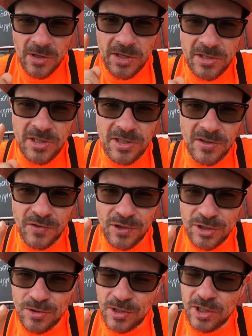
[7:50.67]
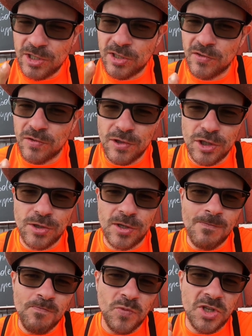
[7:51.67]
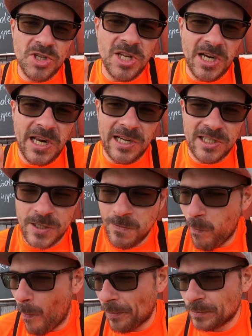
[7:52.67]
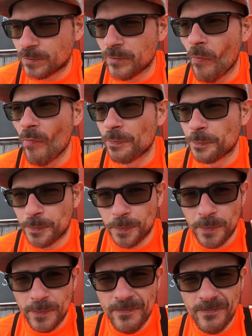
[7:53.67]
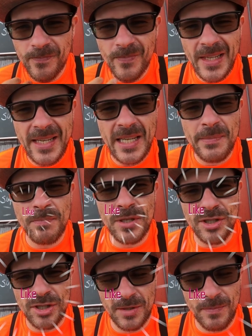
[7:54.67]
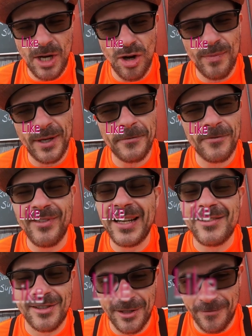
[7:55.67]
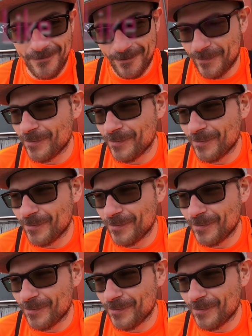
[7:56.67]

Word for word: Das ist ein Frühstück, das ist ein Frühstück. Sehr nice. Mm. Episch im Gaumen, Wahnsinn.